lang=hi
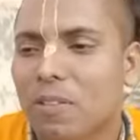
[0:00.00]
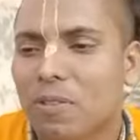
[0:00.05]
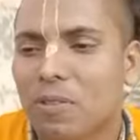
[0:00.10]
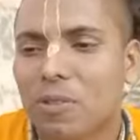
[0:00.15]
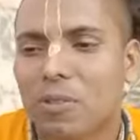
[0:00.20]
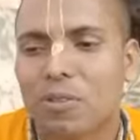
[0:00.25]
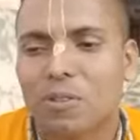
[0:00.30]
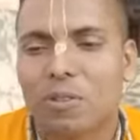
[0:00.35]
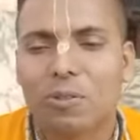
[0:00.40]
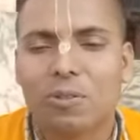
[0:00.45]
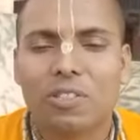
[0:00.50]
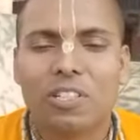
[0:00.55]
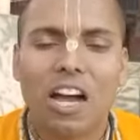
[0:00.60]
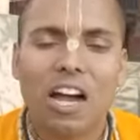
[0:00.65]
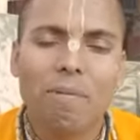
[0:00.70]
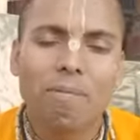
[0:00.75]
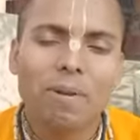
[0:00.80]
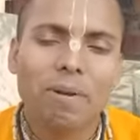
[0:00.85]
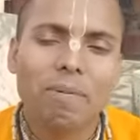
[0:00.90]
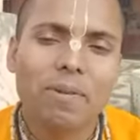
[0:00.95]
तो तो जहाँ
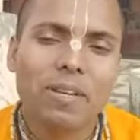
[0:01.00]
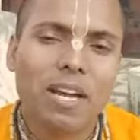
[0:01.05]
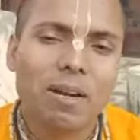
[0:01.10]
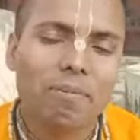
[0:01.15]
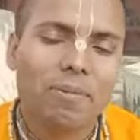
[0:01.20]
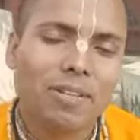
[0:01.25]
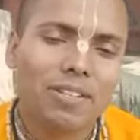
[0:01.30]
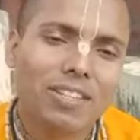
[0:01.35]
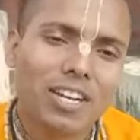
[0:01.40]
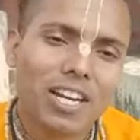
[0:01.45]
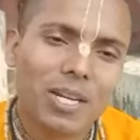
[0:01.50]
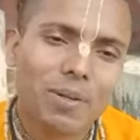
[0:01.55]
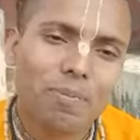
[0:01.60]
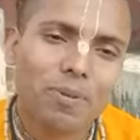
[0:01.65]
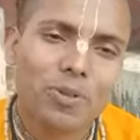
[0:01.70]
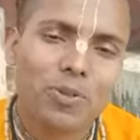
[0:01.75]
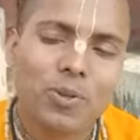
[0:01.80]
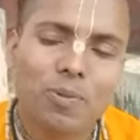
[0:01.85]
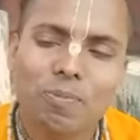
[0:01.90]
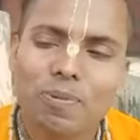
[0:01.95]
पे भी आपके चार्ट में
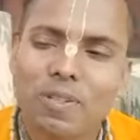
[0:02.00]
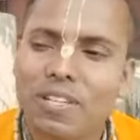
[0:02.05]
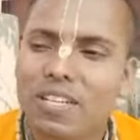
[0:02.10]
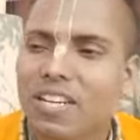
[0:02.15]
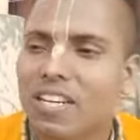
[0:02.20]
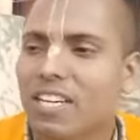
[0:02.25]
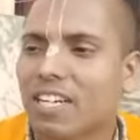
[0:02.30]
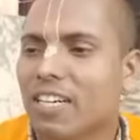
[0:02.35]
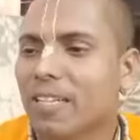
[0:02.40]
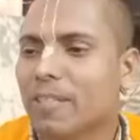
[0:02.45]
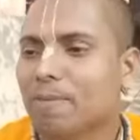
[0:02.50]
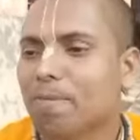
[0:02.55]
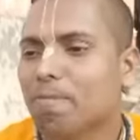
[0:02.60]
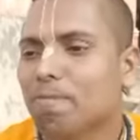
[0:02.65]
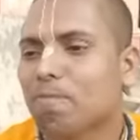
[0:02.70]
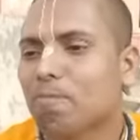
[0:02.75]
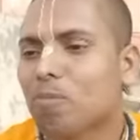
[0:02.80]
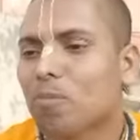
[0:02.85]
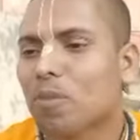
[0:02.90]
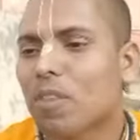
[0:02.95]
जुपिटर रहेगा
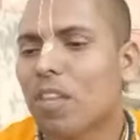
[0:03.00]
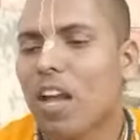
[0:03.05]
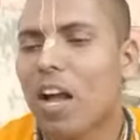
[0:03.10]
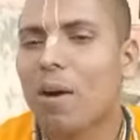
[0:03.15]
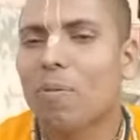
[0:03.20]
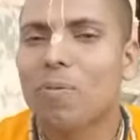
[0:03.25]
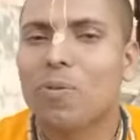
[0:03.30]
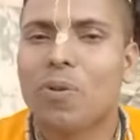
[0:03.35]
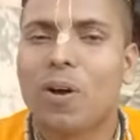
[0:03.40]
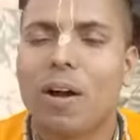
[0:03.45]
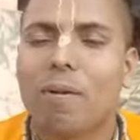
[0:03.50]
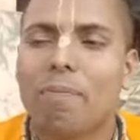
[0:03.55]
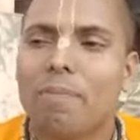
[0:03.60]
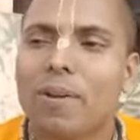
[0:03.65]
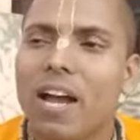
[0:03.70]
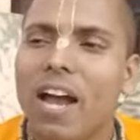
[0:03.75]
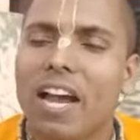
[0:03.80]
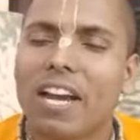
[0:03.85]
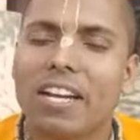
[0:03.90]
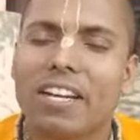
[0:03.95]
आप वहाँ पे
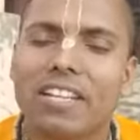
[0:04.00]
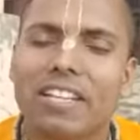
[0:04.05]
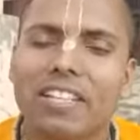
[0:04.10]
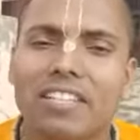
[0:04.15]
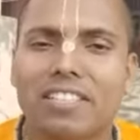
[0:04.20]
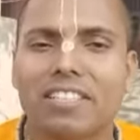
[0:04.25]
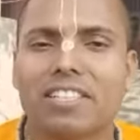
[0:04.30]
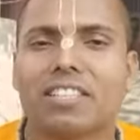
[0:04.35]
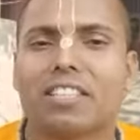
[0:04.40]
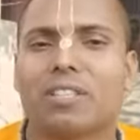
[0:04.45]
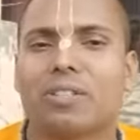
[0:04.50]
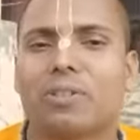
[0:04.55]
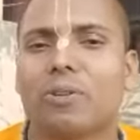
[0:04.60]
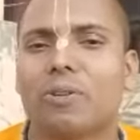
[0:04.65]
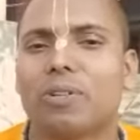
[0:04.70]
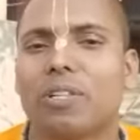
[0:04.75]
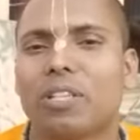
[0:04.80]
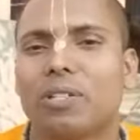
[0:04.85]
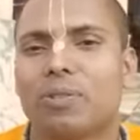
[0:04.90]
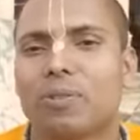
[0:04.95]
हाइड नहीं कर सकते
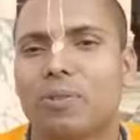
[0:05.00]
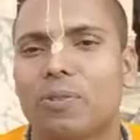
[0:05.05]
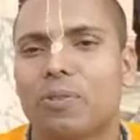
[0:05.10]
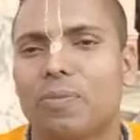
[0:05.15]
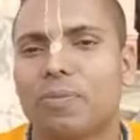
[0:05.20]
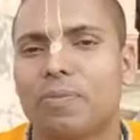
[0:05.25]
नॉलेज को